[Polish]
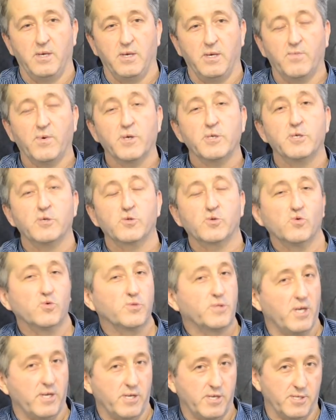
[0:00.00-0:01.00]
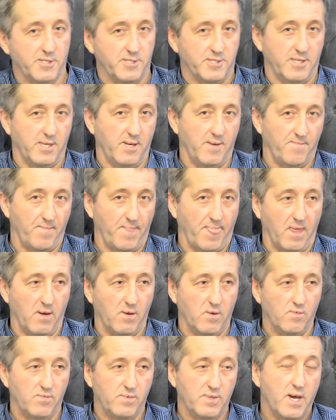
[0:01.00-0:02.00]
I właśnie tutaj jest,
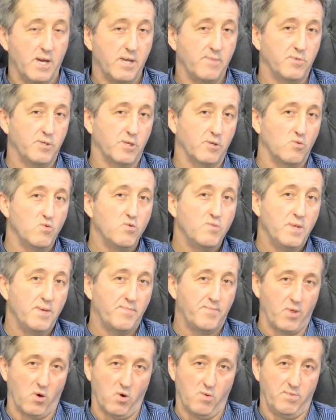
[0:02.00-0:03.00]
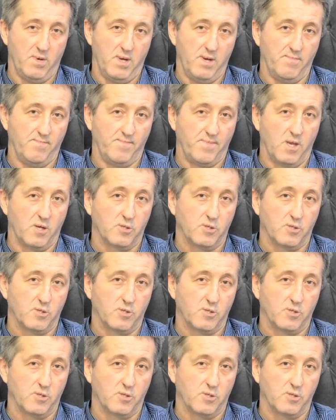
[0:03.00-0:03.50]
wydaje mi się, główny problem,